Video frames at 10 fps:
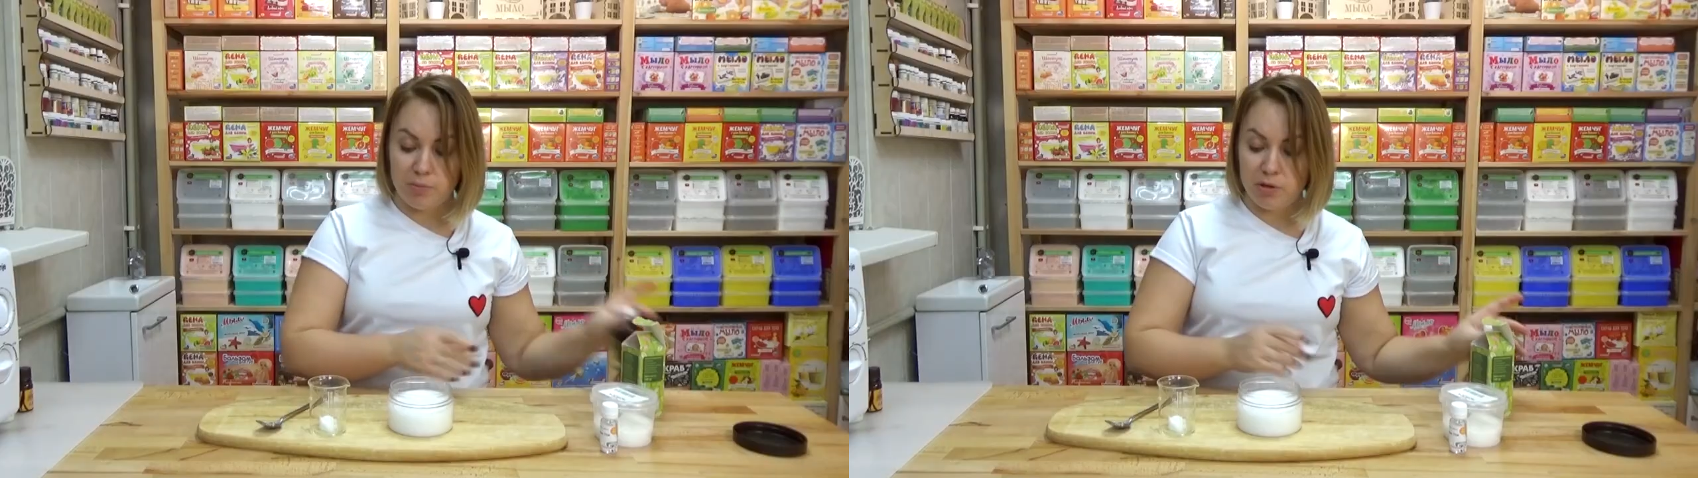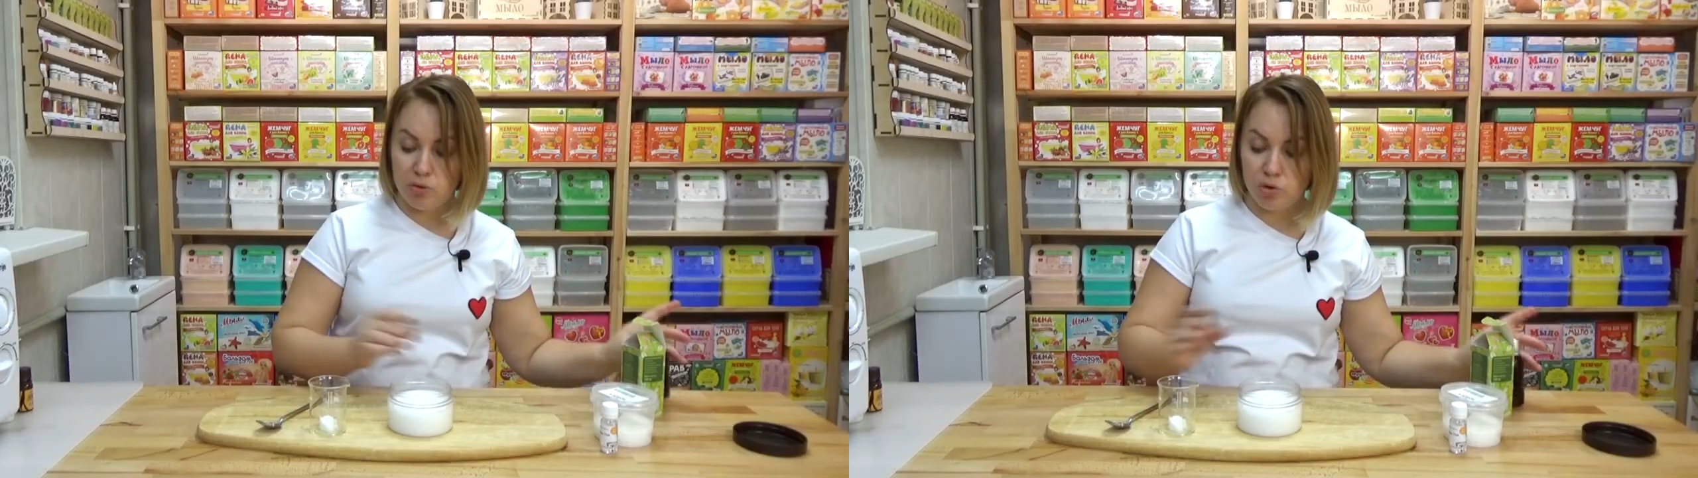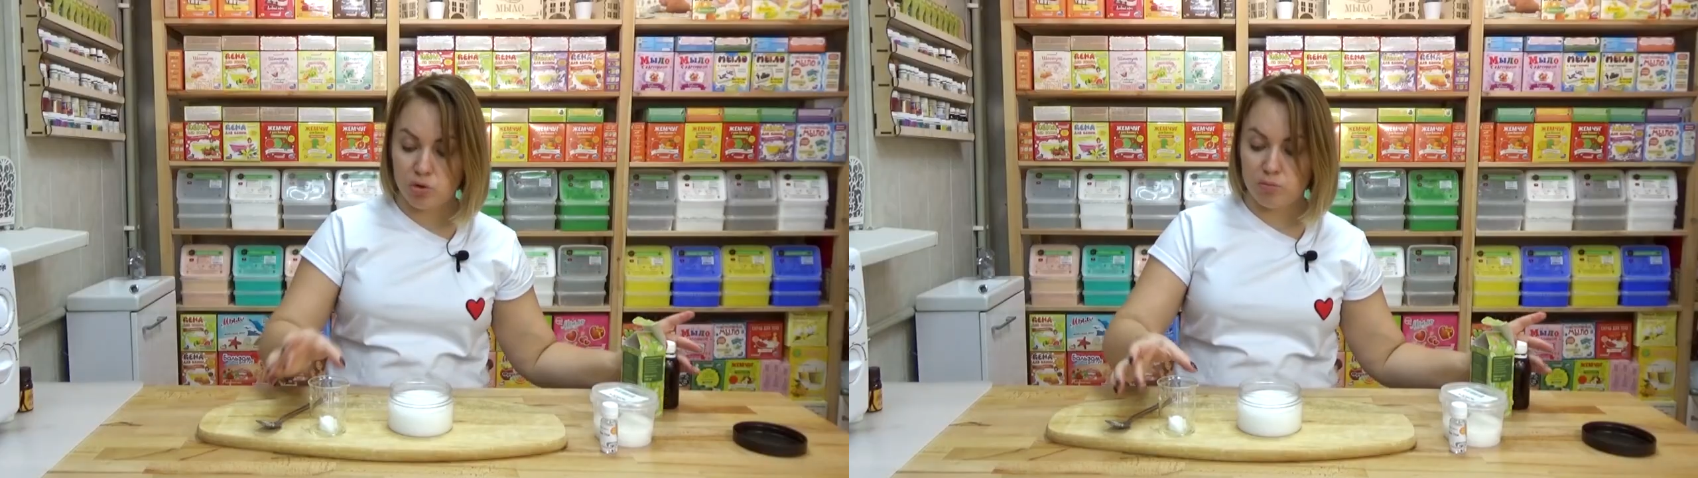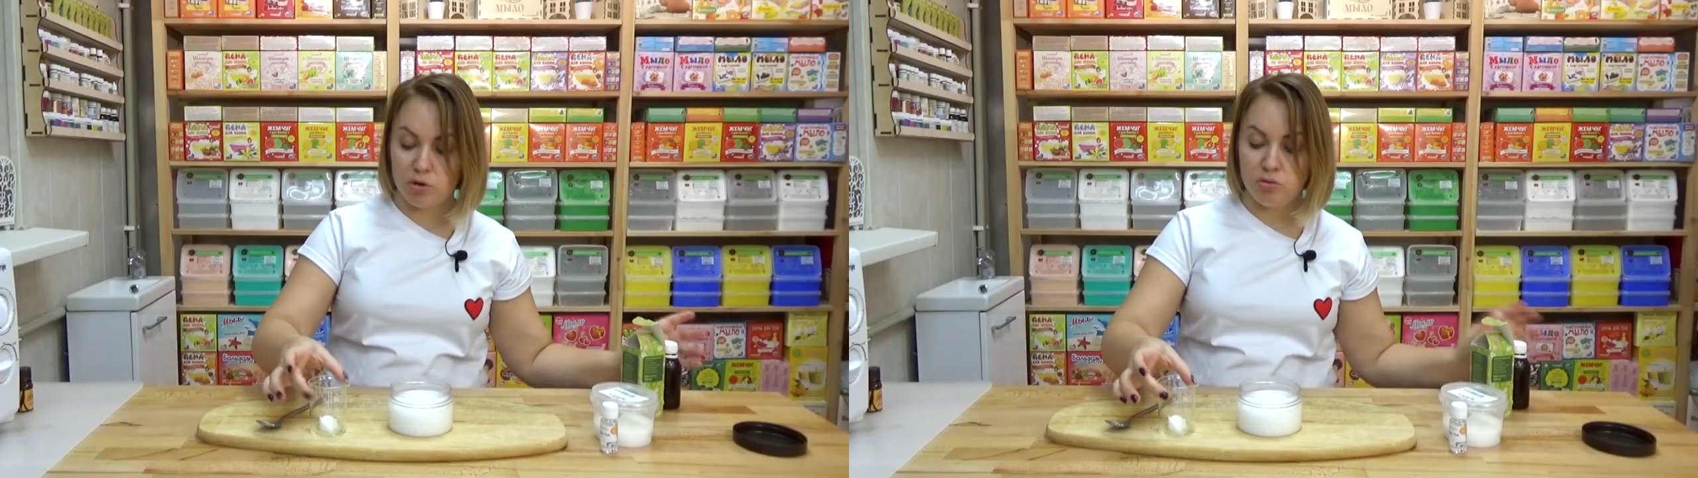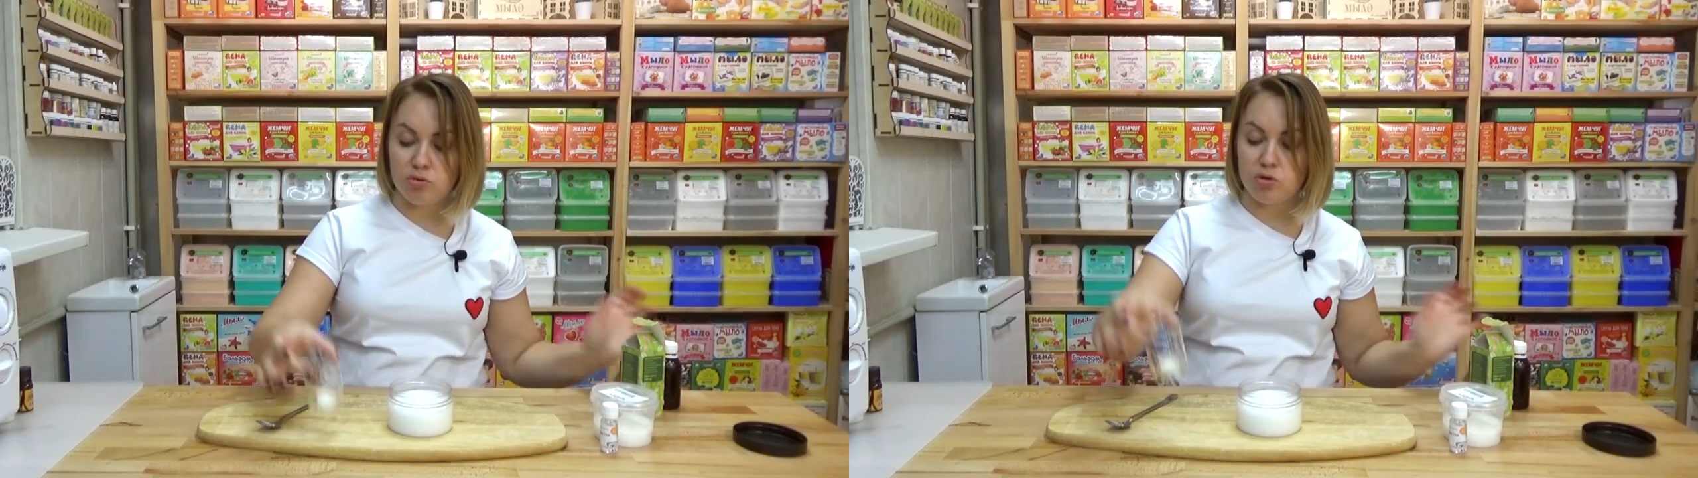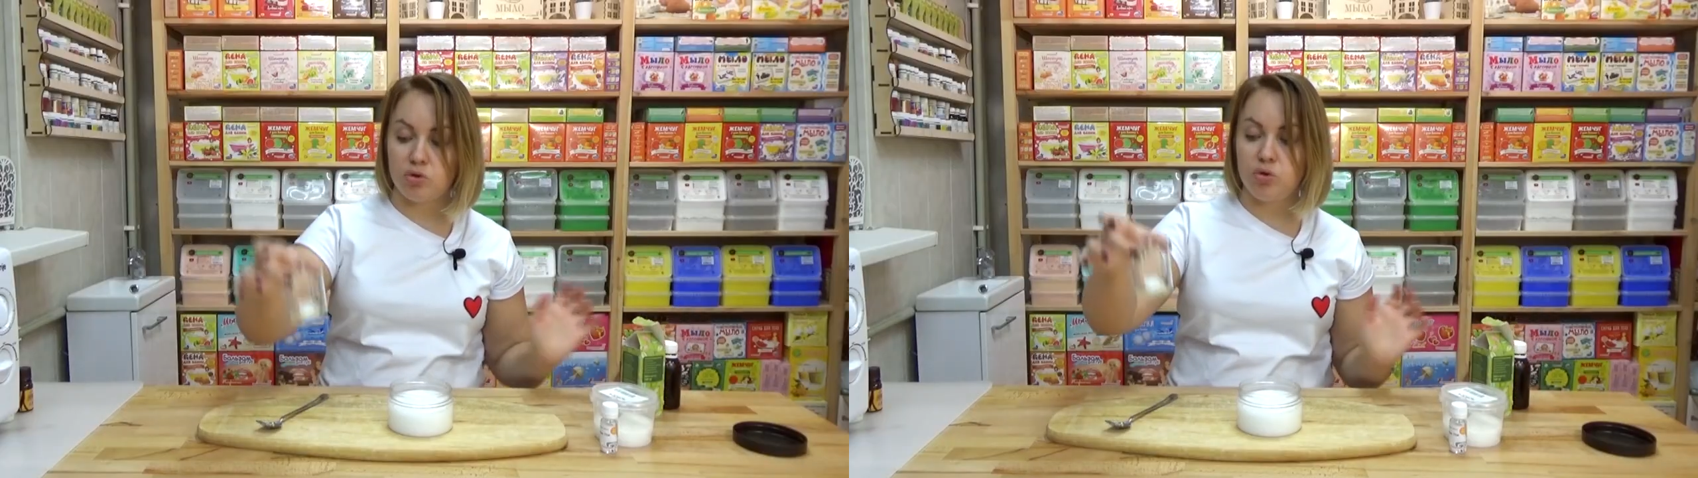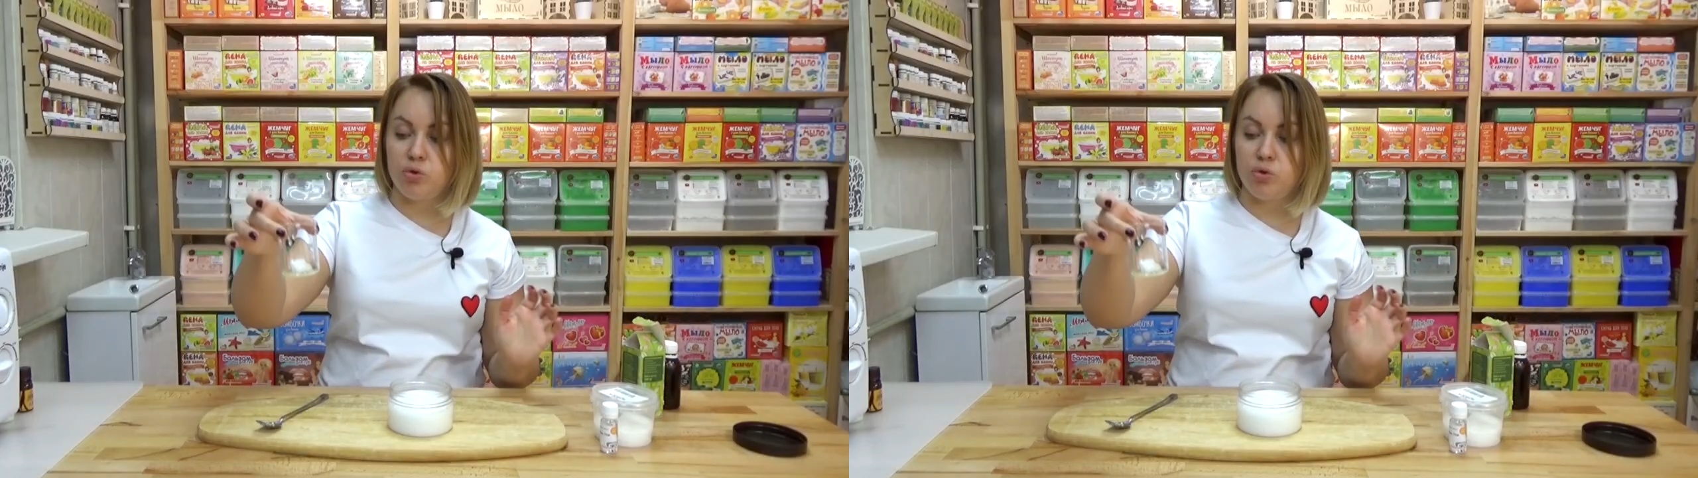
Теперь все, что мне нужно,